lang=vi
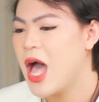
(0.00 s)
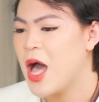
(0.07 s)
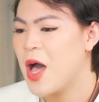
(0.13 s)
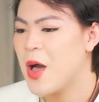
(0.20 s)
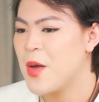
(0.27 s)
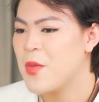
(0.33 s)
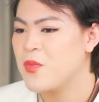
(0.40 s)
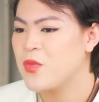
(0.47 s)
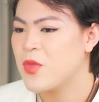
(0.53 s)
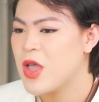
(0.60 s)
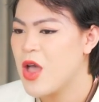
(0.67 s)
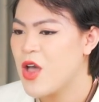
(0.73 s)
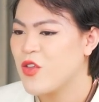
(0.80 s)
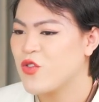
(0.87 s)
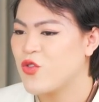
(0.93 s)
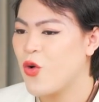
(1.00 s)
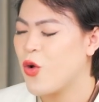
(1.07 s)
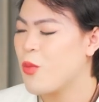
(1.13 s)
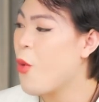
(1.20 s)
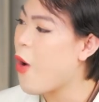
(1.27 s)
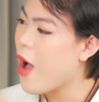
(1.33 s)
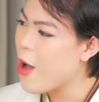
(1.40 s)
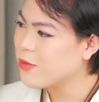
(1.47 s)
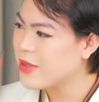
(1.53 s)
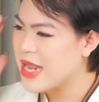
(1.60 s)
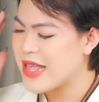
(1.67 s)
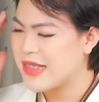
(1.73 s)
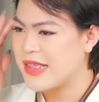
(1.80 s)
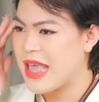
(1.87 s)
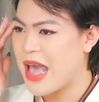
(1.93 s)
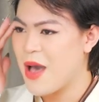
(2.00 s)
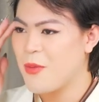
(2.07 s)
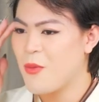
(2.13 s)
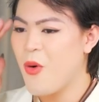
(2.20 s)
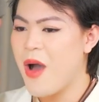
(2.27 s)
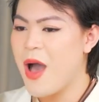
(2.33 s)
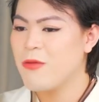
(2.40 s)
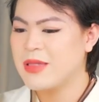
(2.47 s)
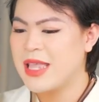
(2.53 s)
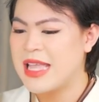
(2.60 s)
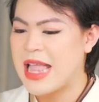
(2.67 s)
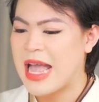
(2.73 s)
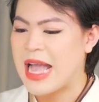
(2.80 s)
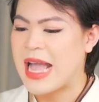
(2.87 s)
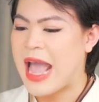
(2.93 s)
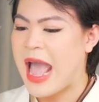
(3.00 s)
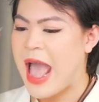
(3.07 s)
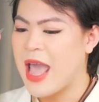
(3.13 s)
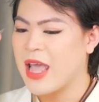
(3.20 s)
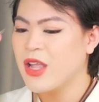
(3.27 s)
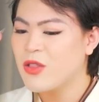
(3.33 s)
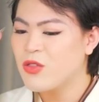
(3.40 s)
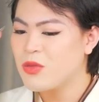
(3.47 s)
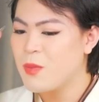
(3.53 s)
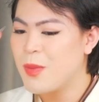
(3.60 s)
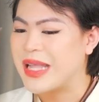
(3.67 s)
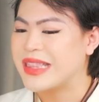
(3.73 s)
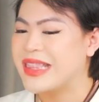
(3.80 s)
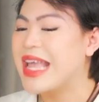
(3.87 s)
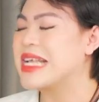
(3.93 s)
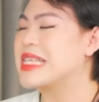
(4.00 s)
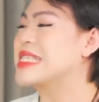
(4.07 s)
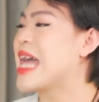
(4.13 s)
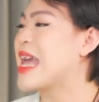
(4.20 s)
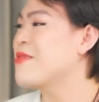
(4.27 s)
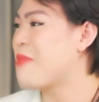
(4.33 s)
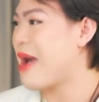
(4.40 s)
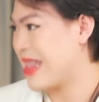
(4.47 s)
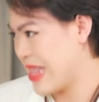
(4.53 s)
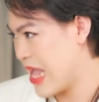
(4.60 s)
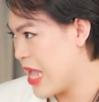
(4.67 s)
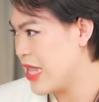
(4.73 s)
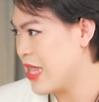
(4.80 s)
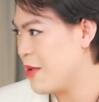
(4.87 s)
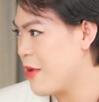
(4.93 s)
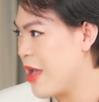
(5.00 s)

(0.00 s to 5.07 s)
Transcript: uh, rồi bộ óc thì là gì ạ bộ óc thì là cái mình định danh bản thân